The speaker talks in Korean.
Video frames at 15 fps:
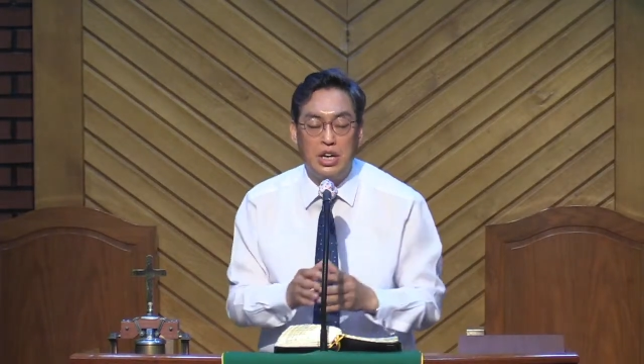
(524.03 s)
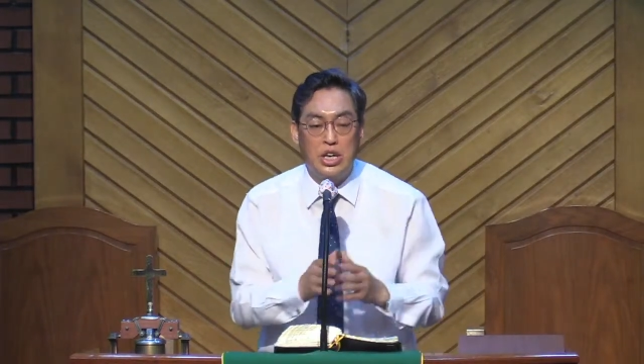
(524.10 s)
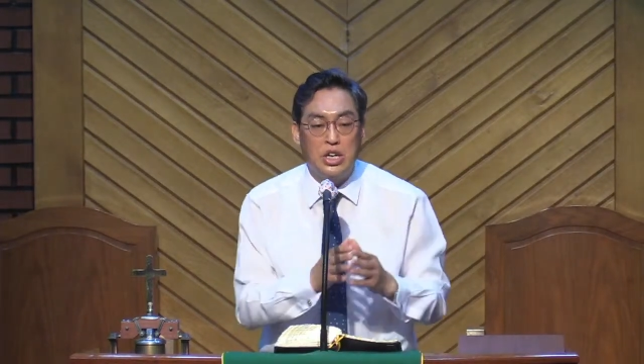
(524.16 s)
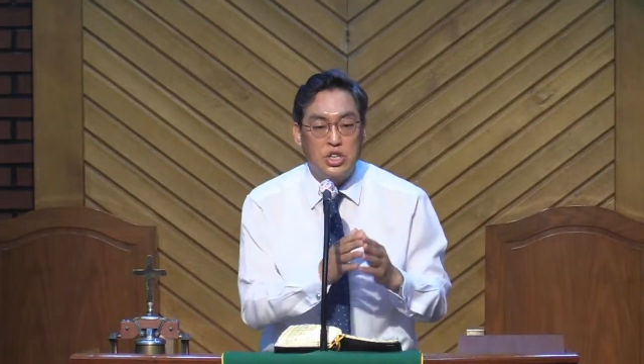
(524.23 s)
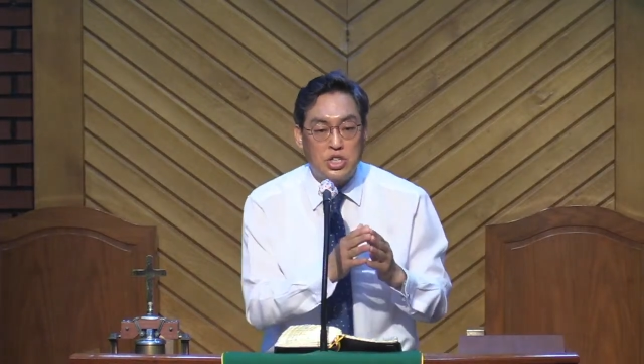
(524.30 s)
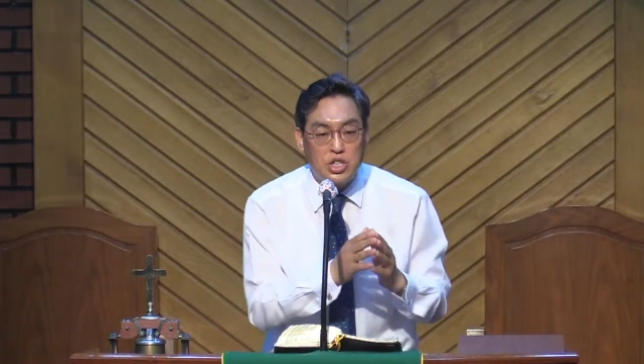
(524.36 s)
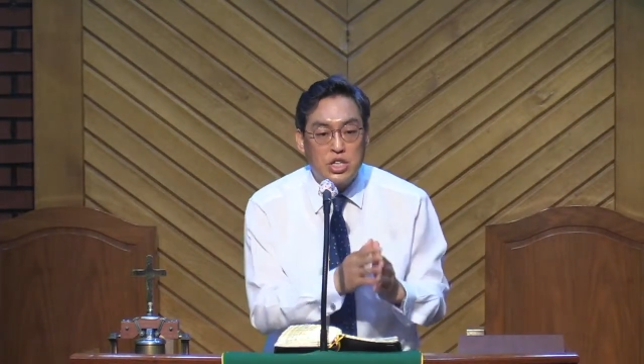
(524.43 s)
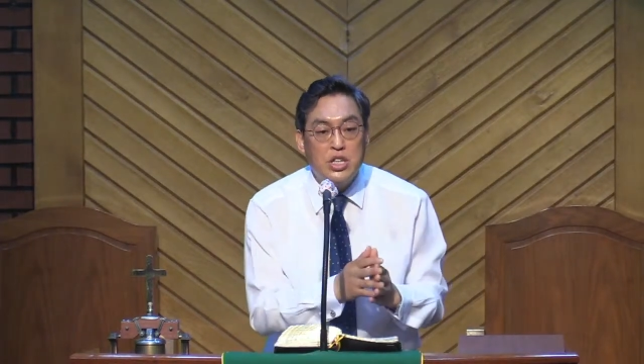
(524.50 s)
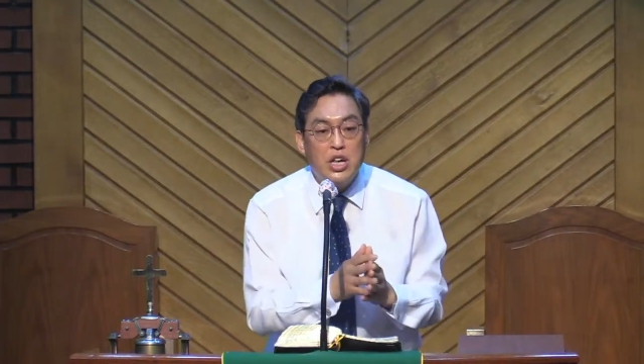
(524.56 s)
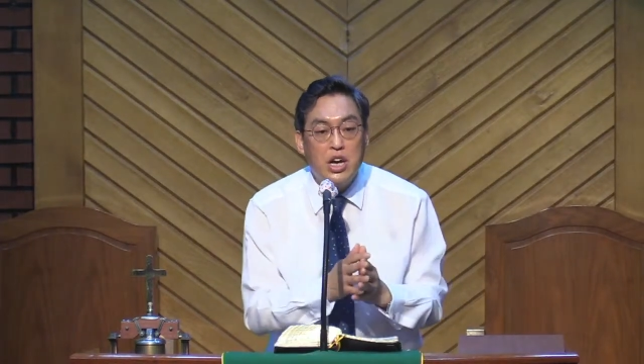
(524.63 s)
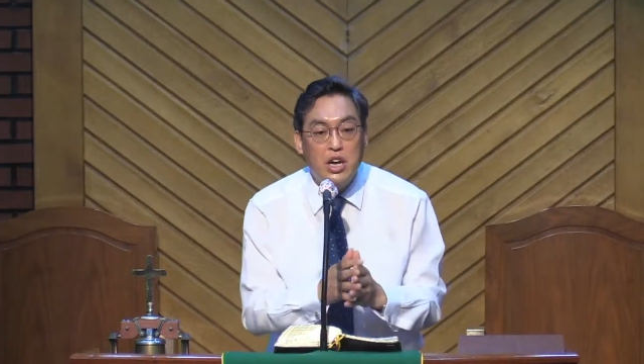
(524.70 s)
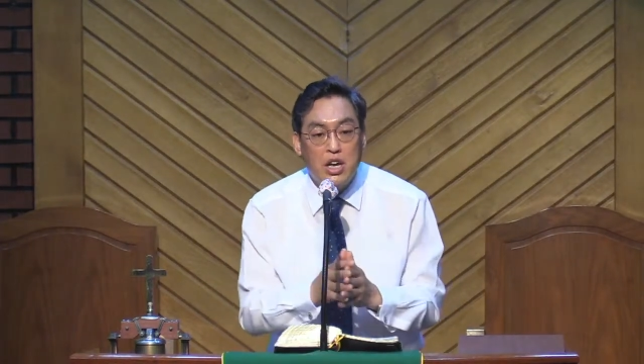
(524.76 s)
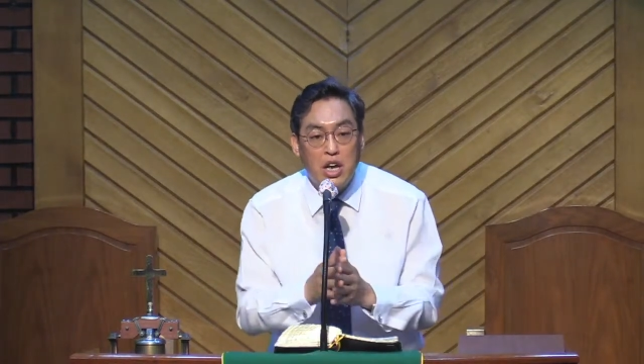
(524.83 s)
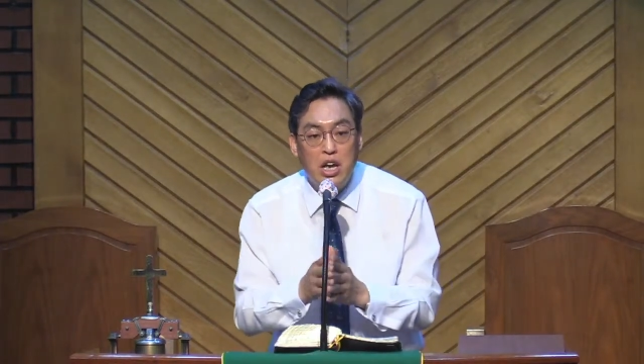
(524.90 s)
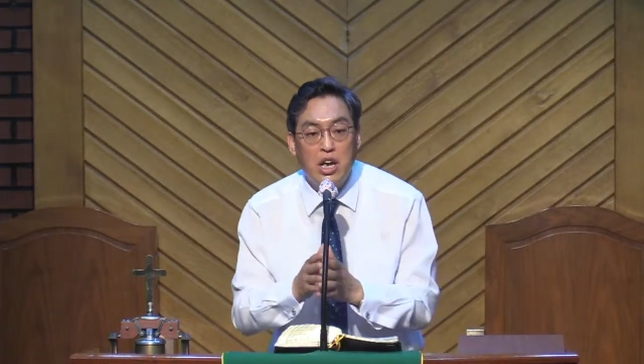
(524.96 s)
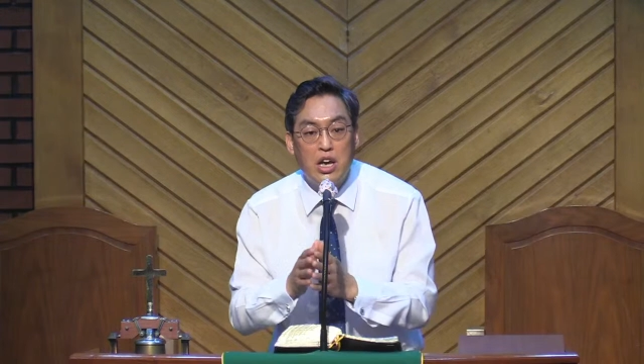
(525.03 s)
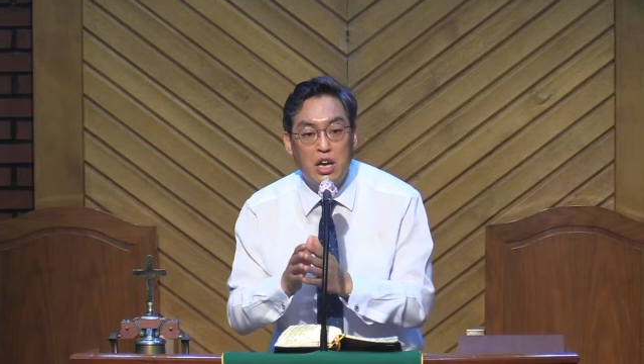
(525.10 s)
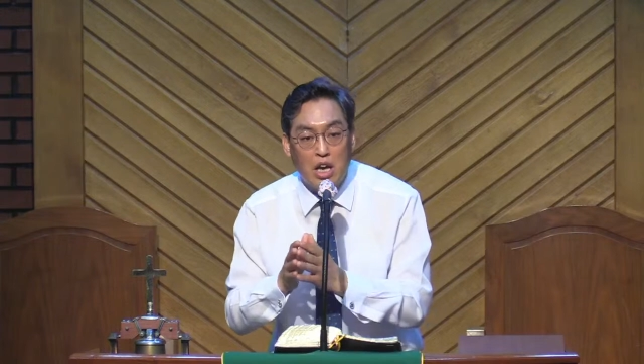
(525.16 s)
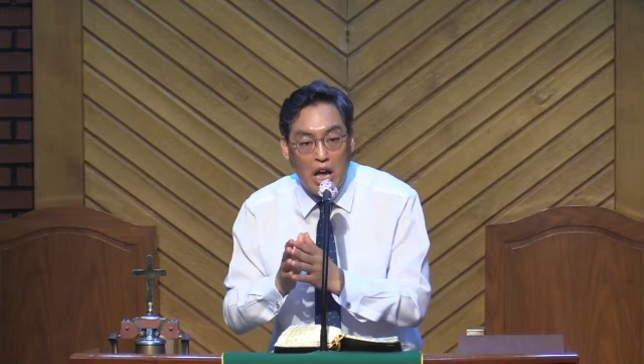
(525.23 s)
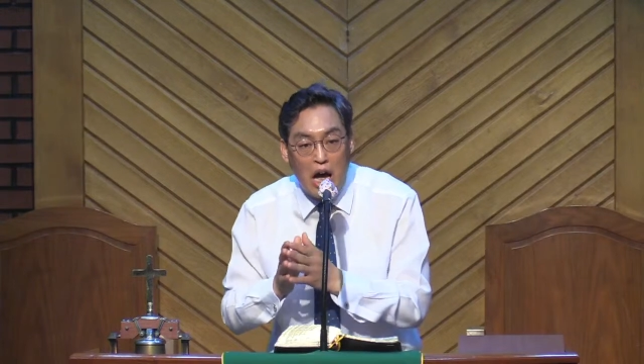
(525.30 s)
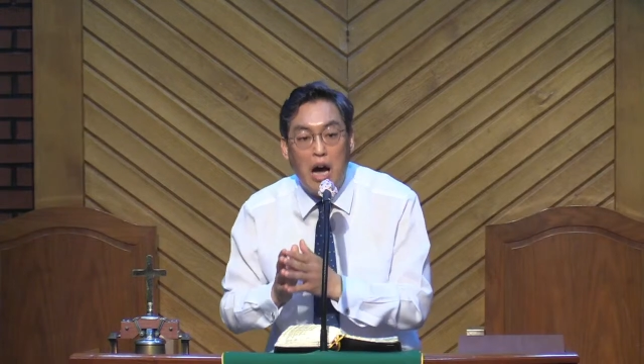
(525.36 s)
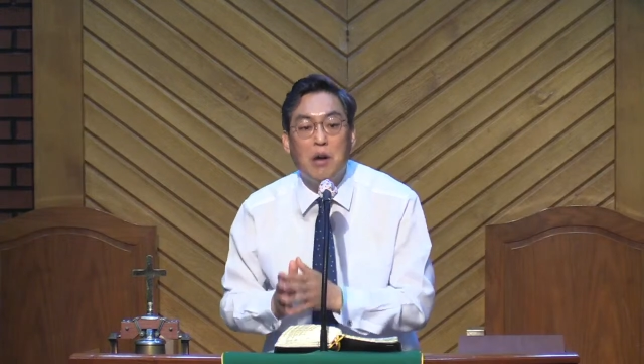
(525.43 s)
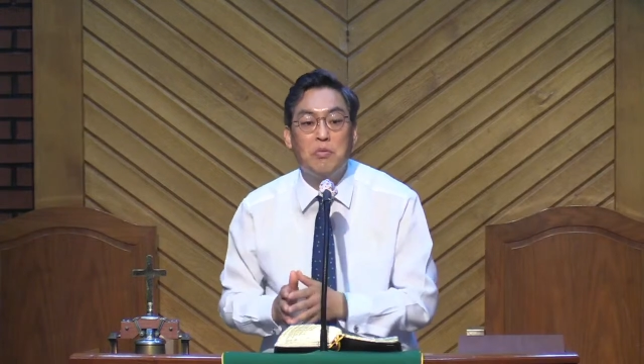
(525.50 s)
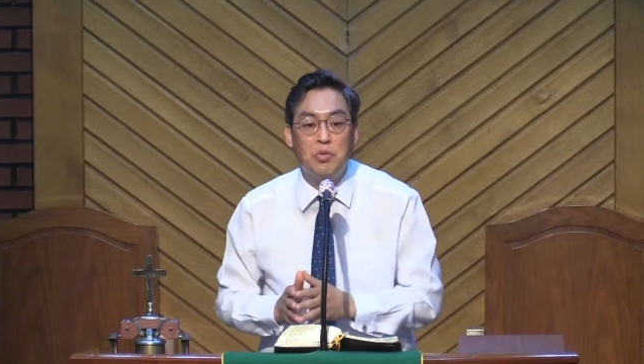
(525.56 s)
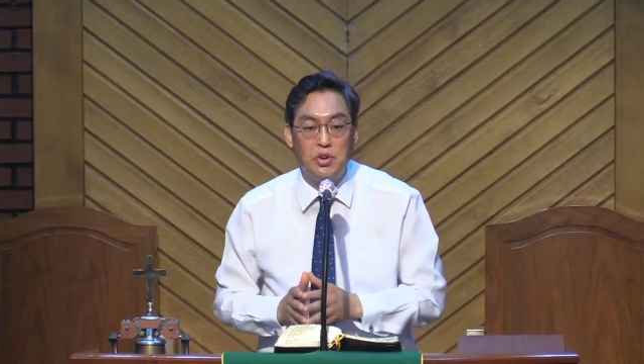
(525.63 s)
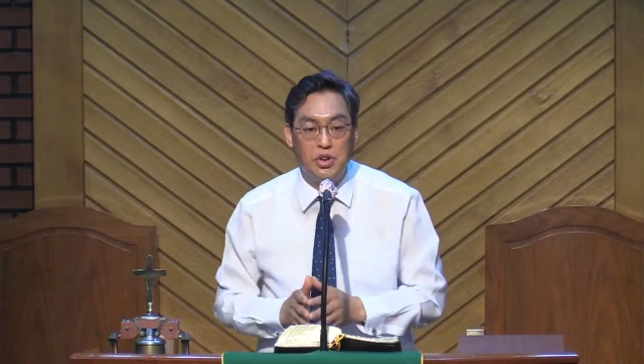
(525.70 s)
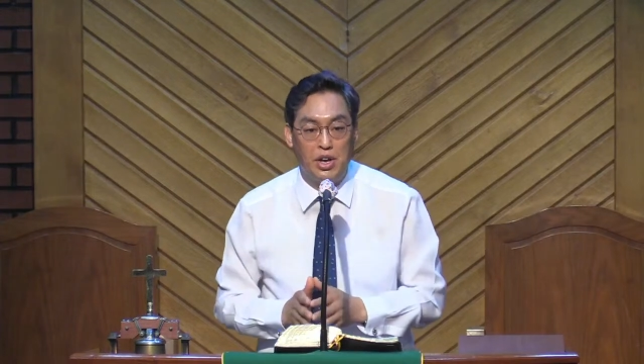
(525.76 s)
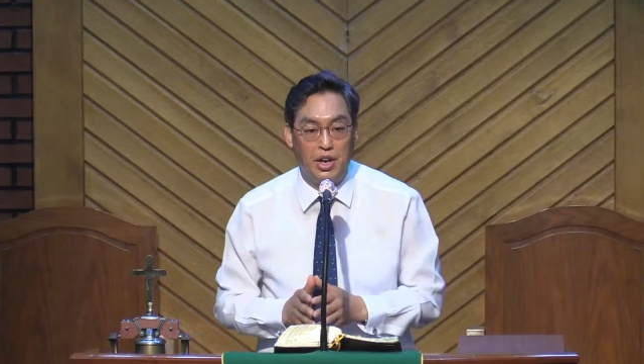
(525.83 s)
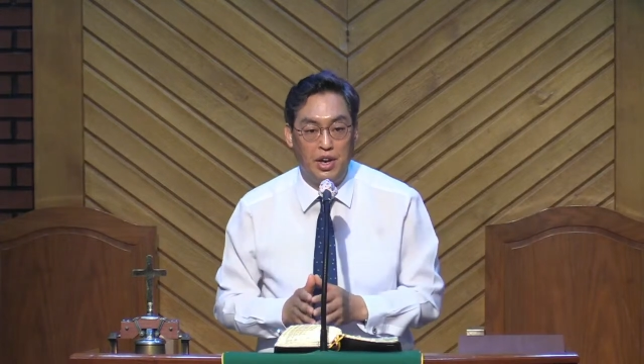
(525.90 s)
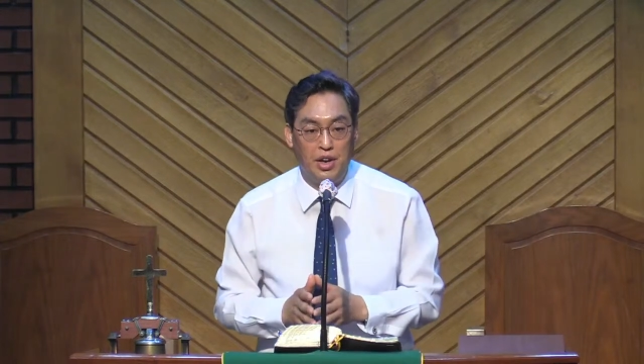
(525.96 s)
신앙의
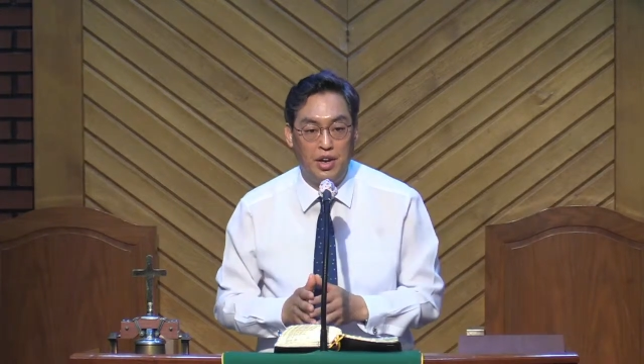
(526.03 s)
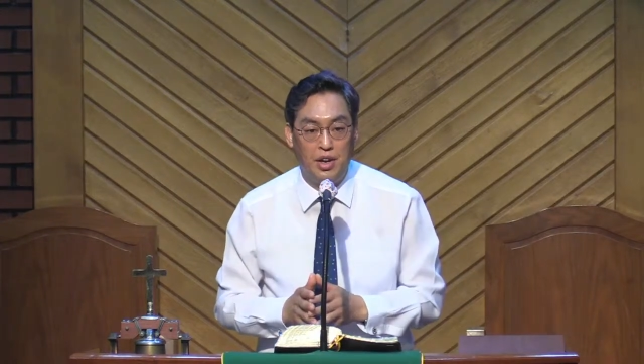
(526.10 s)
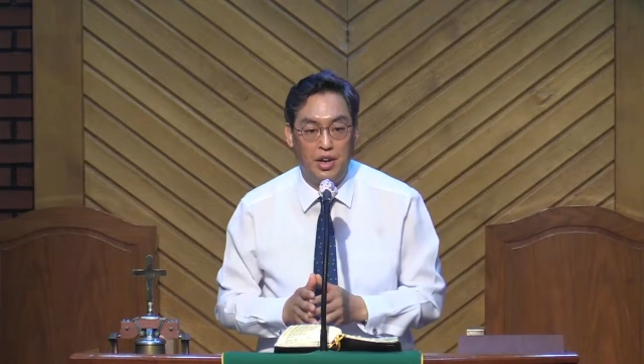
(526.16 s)
가문에